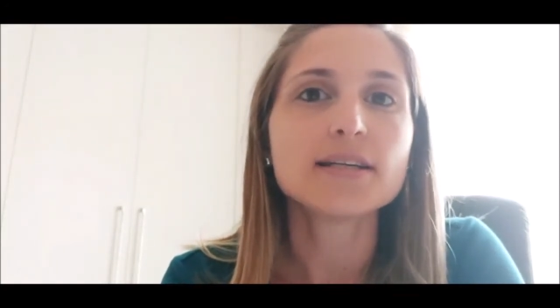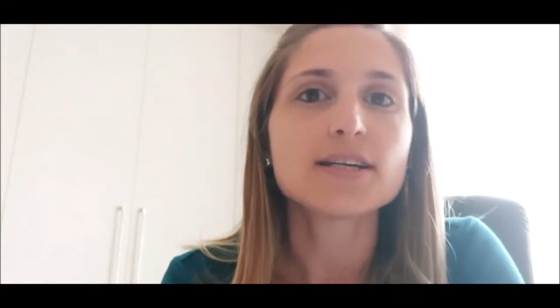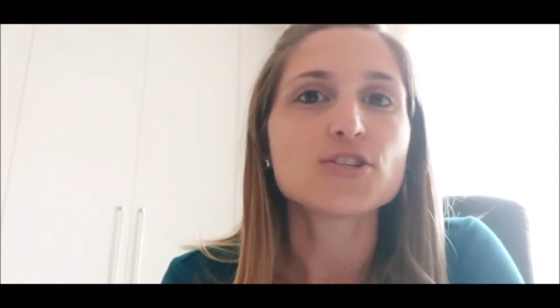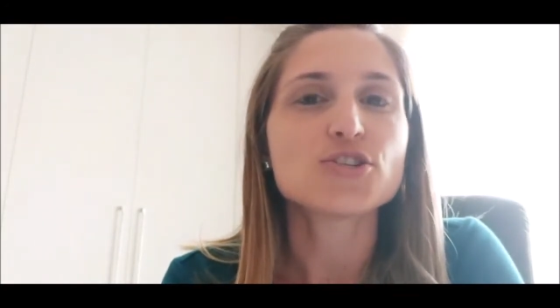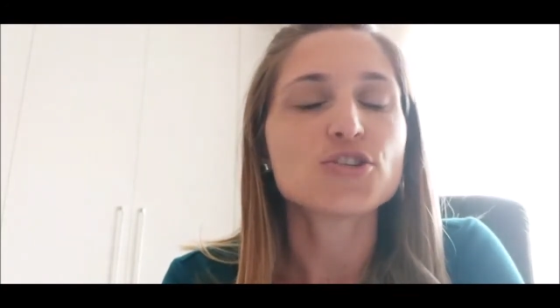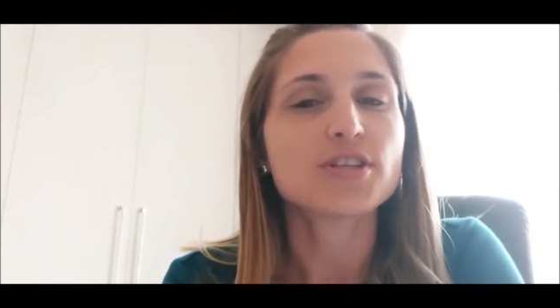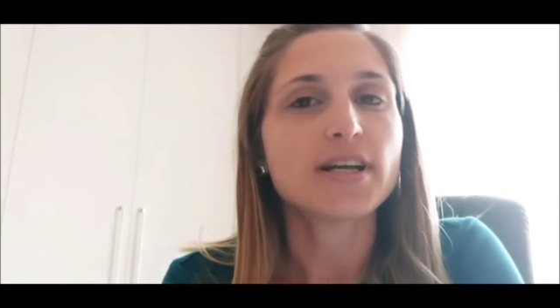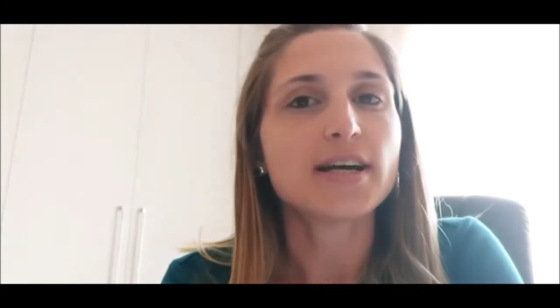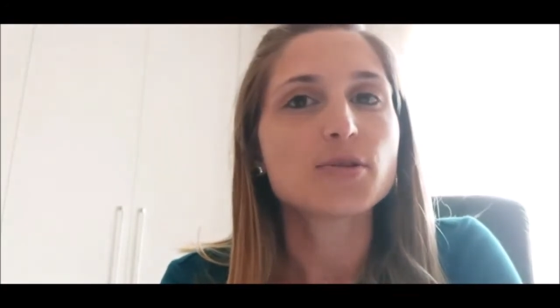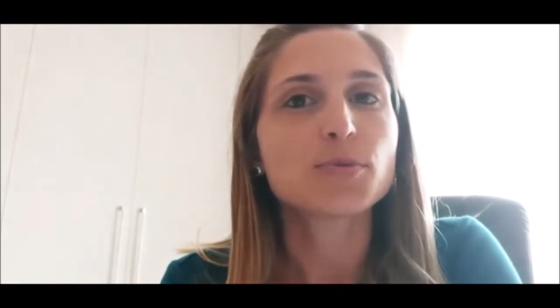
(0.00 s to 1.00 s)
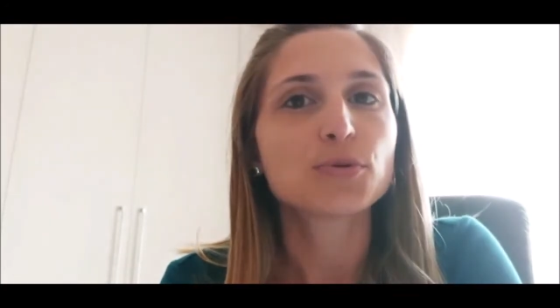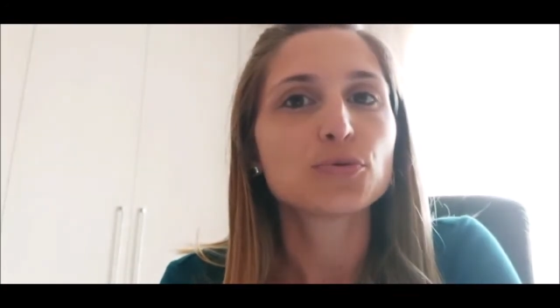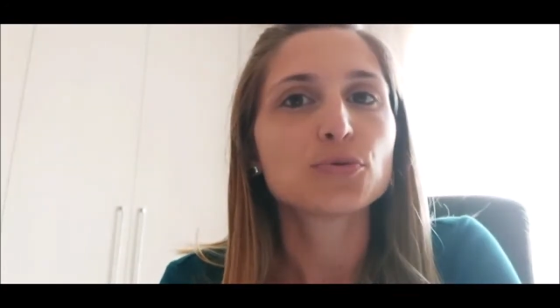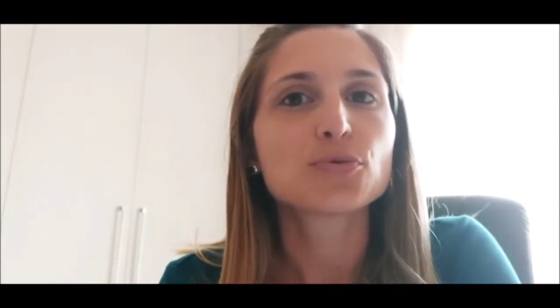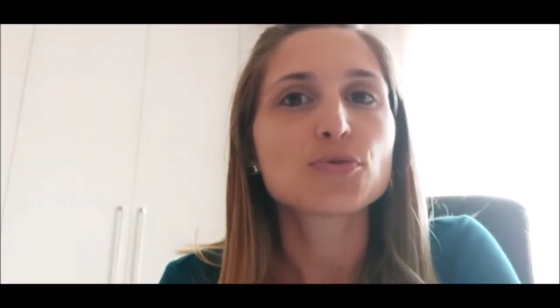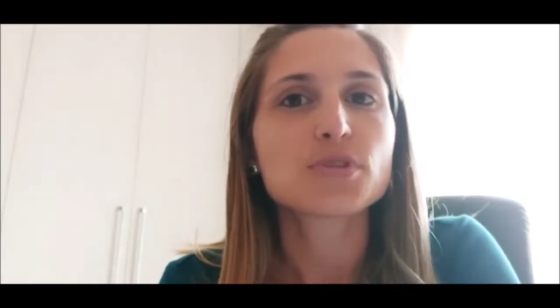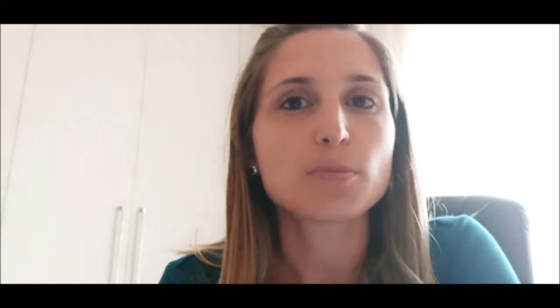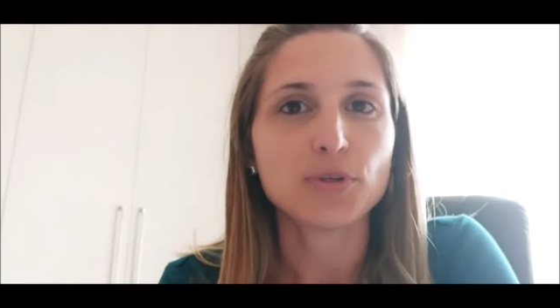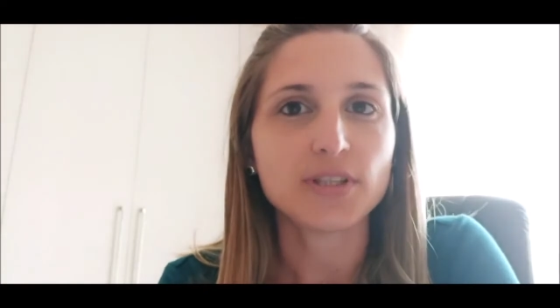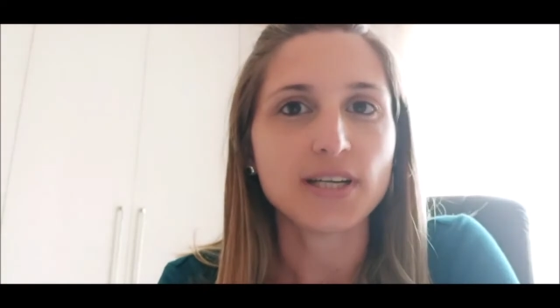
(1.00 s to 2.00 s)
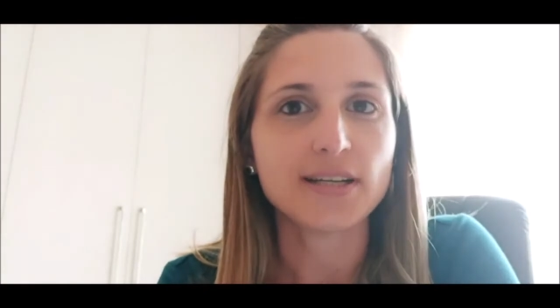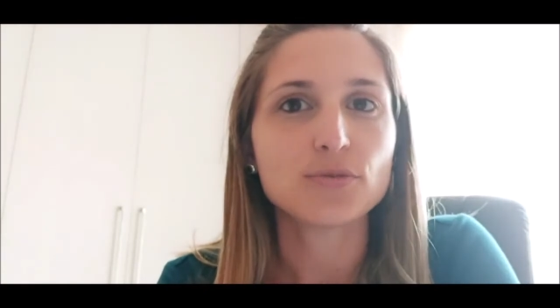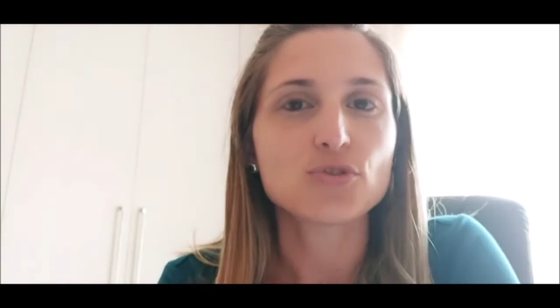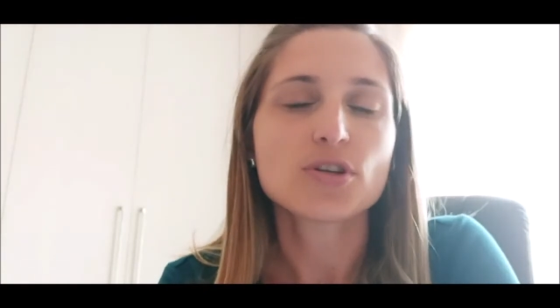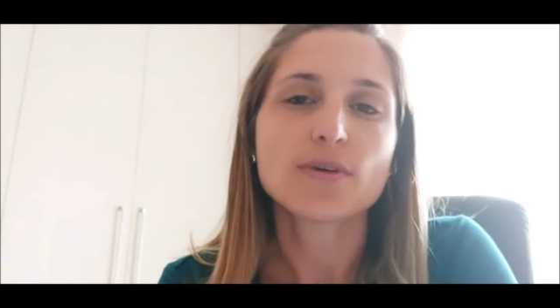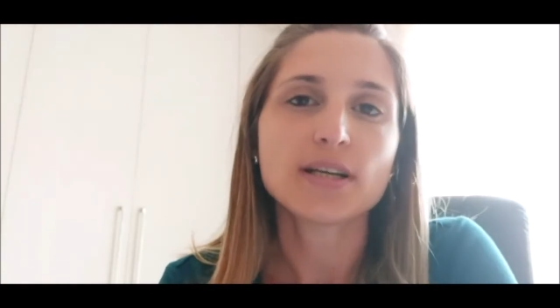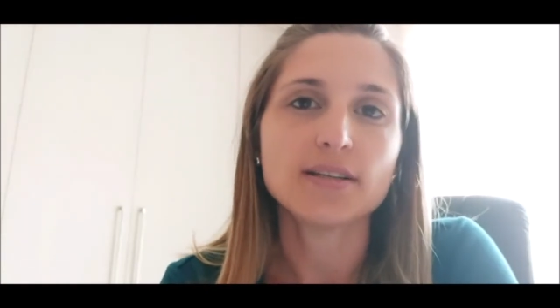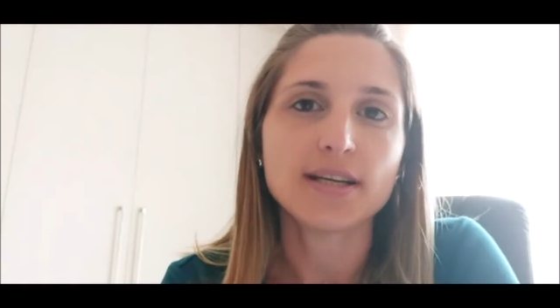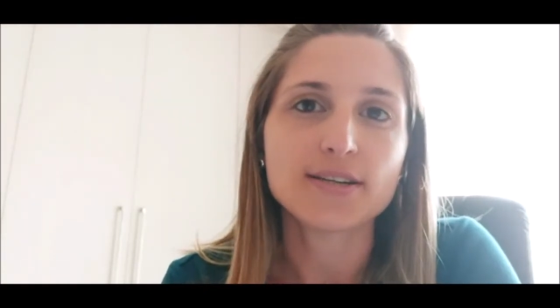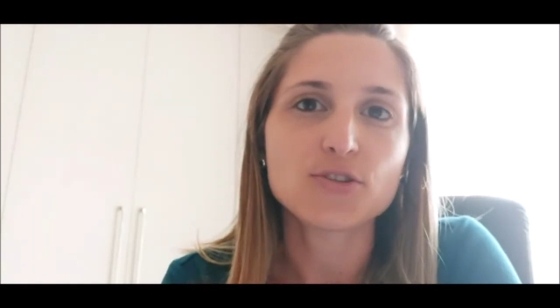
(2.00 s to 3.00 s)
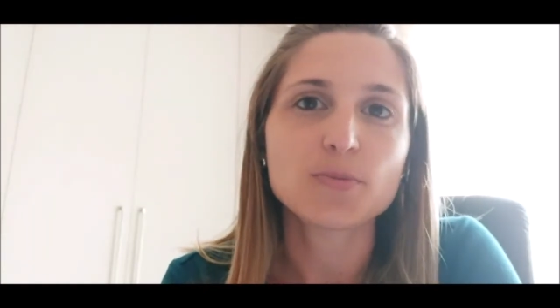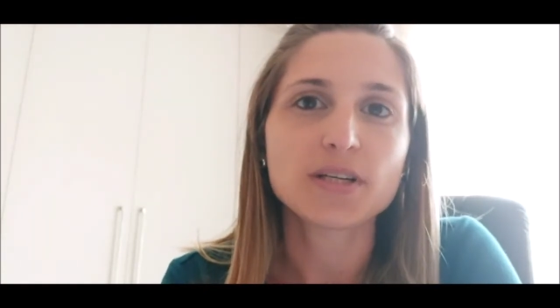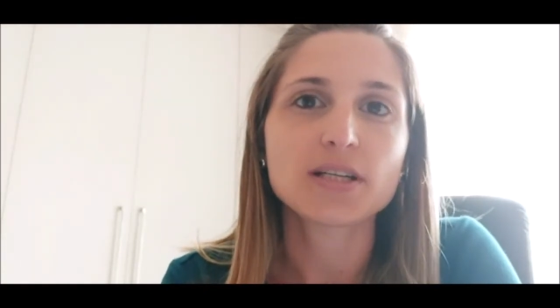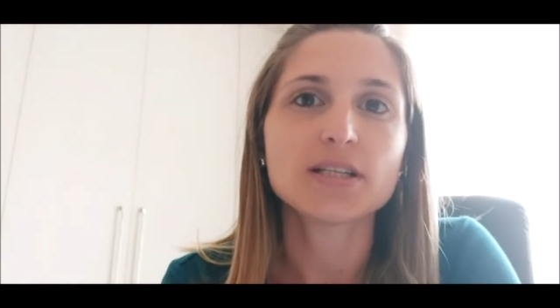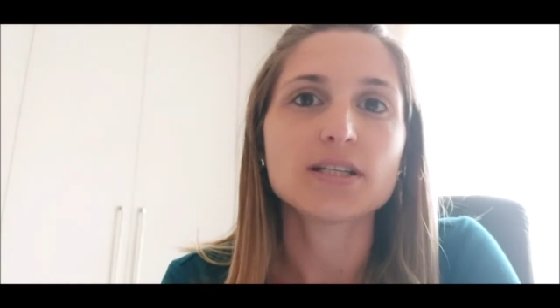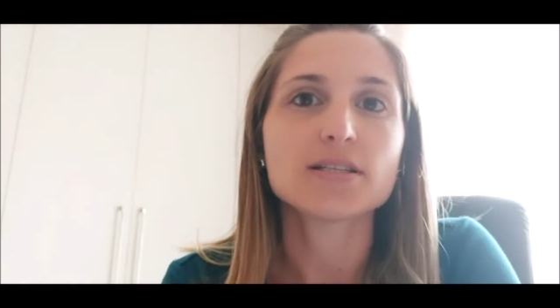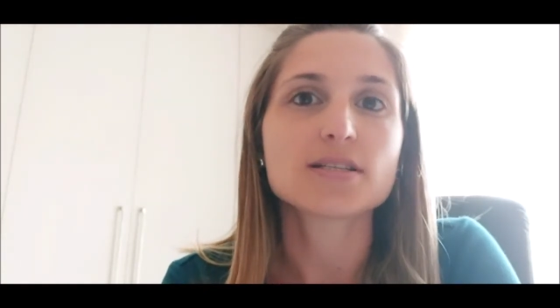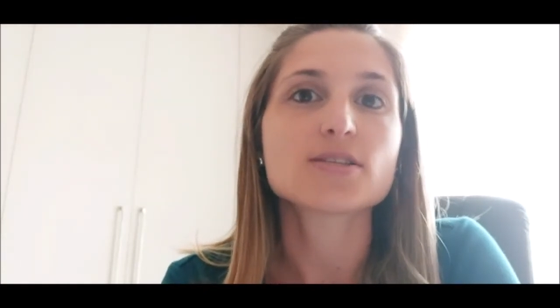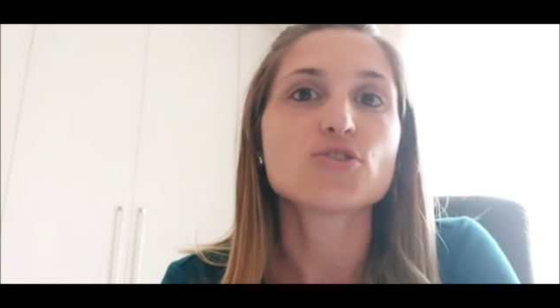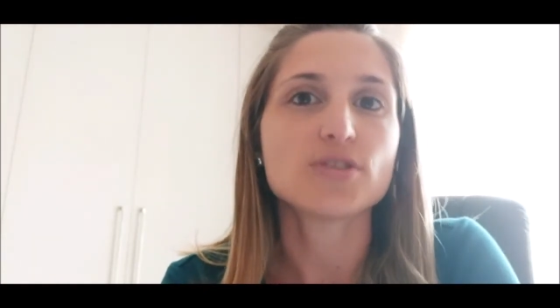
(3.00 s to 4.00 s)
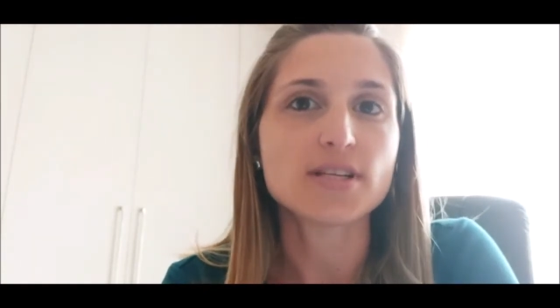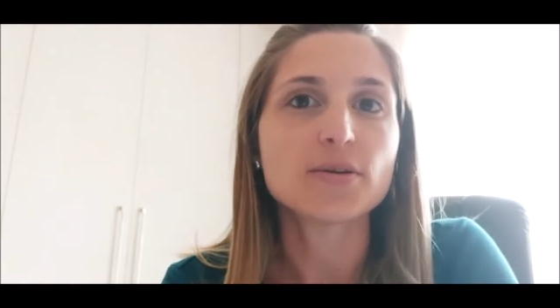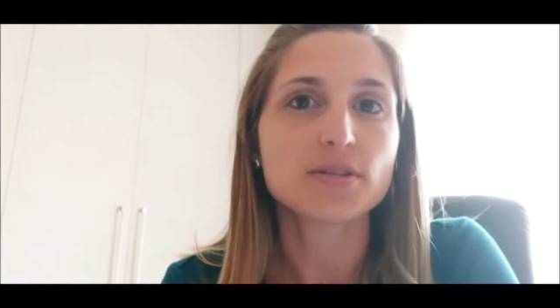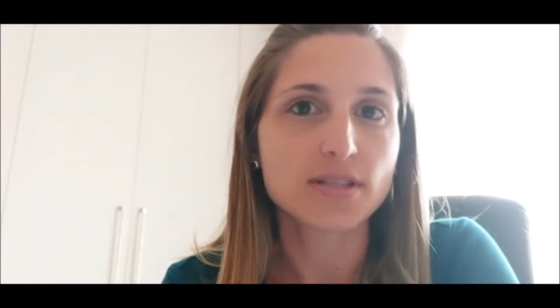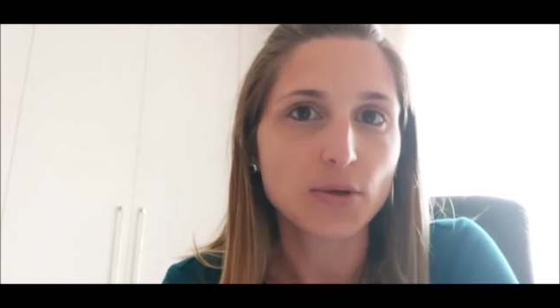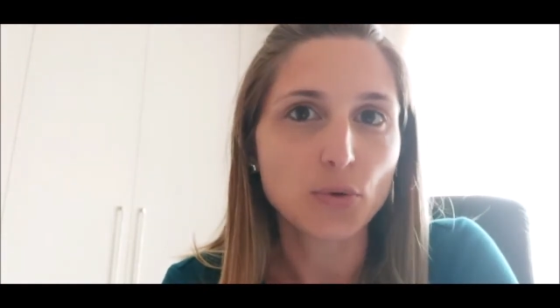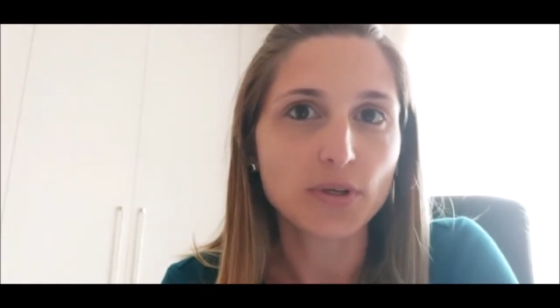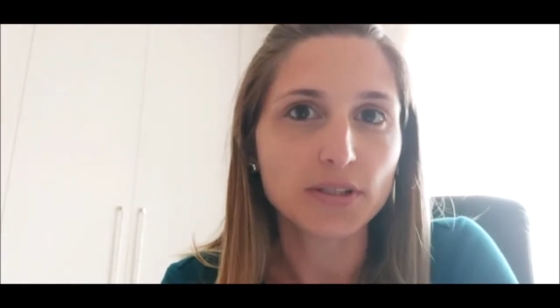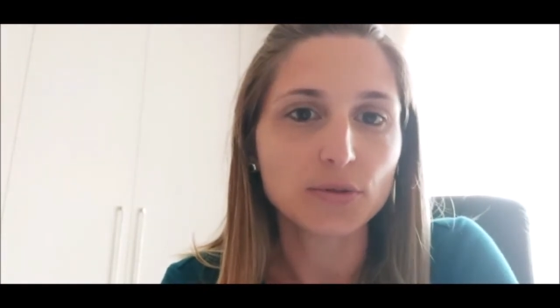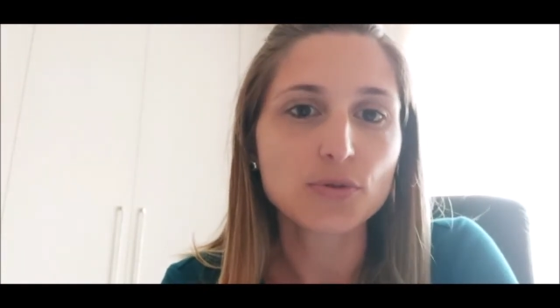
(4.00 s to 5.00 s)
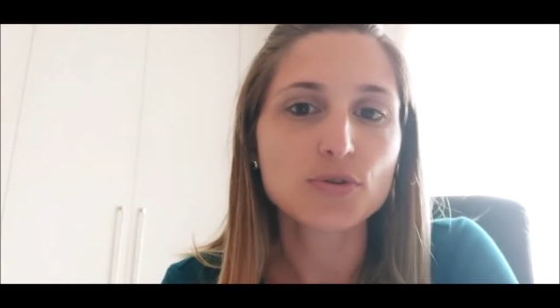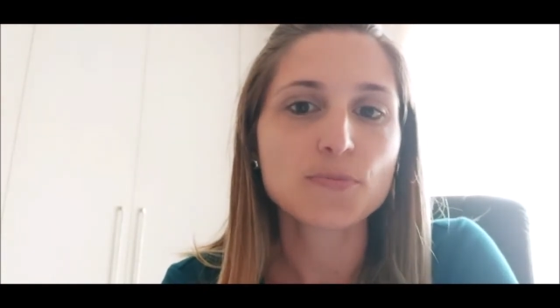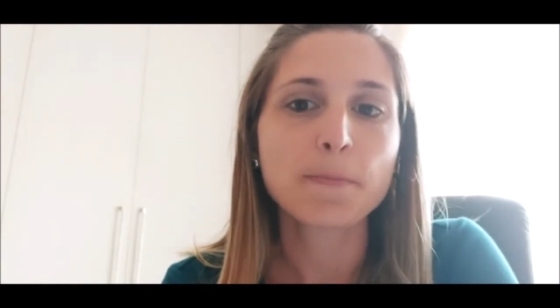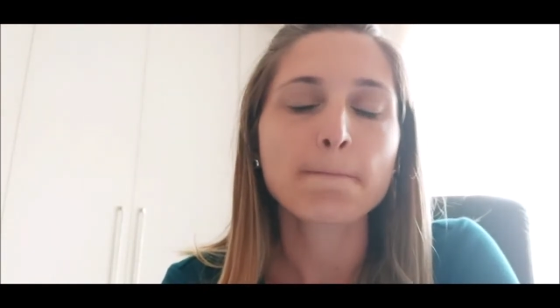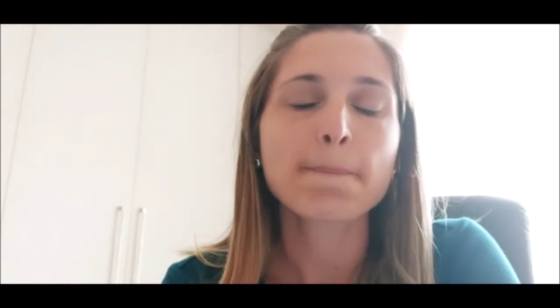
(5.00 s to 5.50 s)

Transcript: A gente traz produtos importados de qualidade para crianças de 0 a 5 anos.